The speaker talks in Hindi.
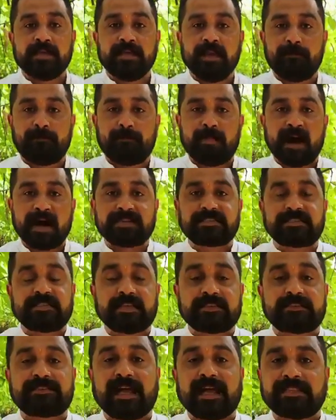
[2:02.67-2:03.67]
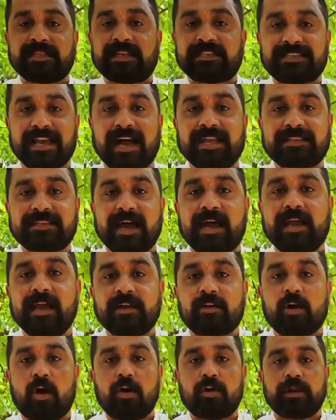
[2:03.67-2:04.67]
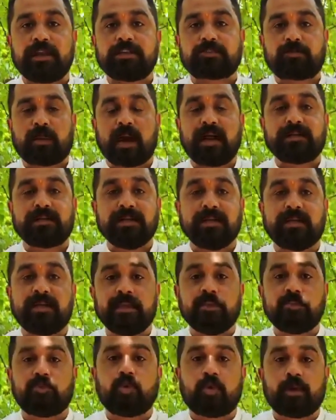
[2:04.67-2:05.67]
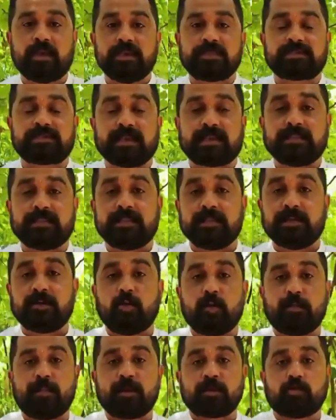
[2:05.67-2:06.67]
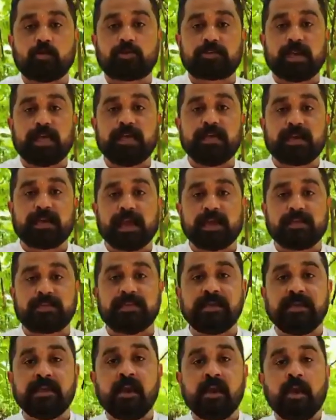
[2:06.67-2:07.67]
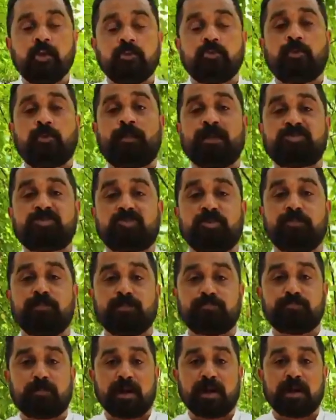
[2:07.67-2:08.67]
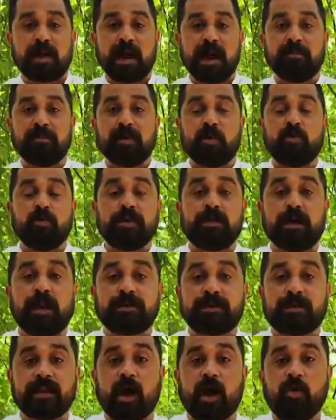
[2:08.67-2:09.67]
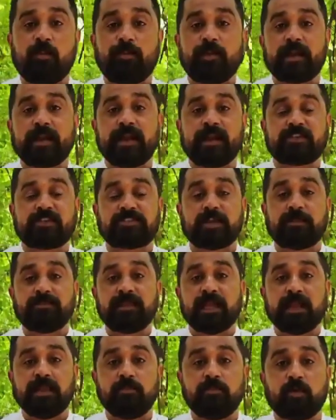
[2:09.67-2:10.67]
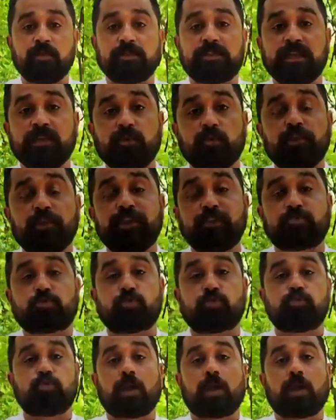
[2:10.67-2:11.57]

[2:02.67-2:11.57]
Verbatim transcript: कि ये मानसिकता दर्शाता है कांग्रेस पार्टी की जो कि सिख दंगों पर कुछ नहीं कहती जो पश्चिम बंगाल में हुई घटनाओं पर एक शब्द नहीं बोलती उन्नीस